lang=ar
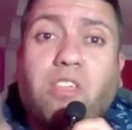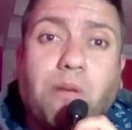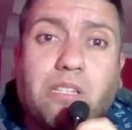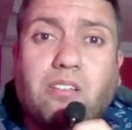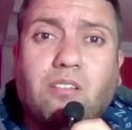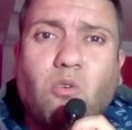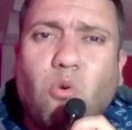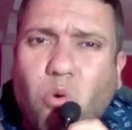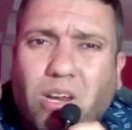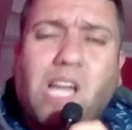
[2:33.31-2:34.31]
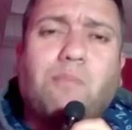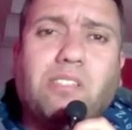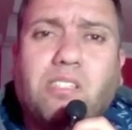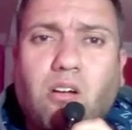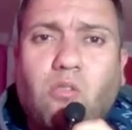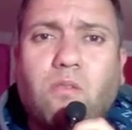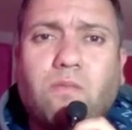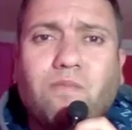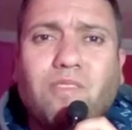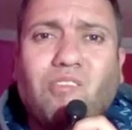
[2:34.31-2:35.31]
وأثبت علو الكعب
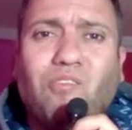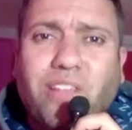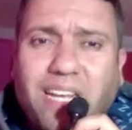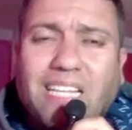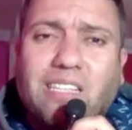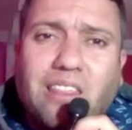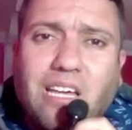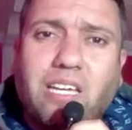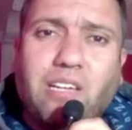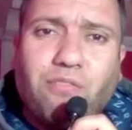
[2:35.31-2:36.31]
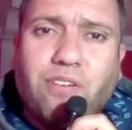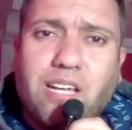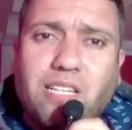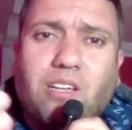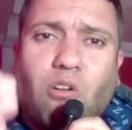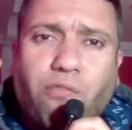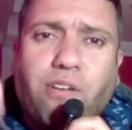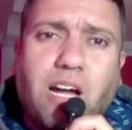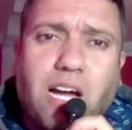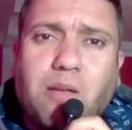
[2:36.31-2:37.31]
نتاعو في نادي ضعيف
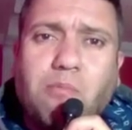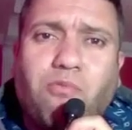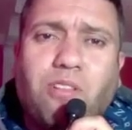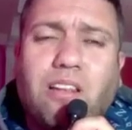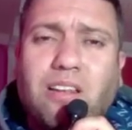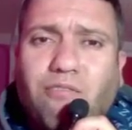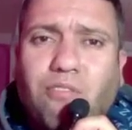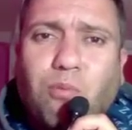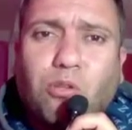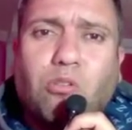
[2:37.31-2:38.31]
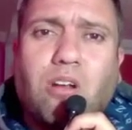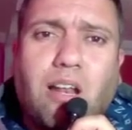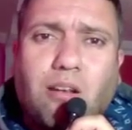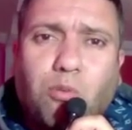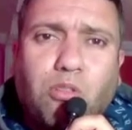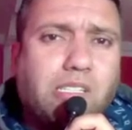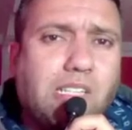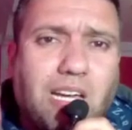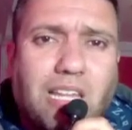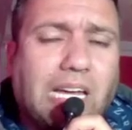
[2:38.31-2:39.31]
نادي هوفنهايم في البطولة
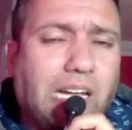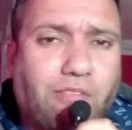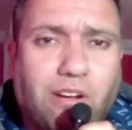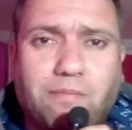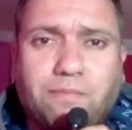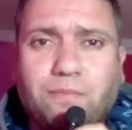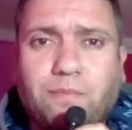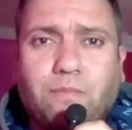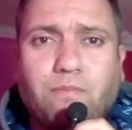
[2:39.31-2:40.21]
البوندسليغا الضعيفة